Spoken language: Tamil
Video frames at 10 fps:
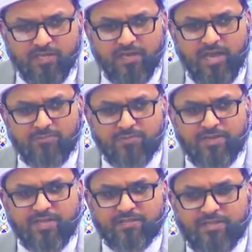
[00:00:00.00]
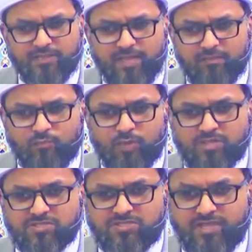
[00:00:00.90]
நாம் நினைத்ததை
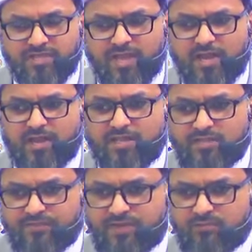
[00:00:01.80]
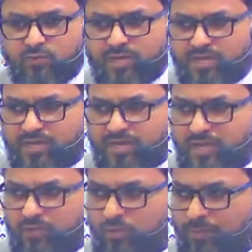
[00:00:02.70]
முயற்சி செய்தால் அடைந்துவிட முடிகின்ற
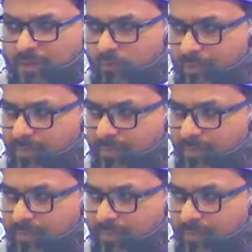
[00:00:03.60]
ஒரு பருவம்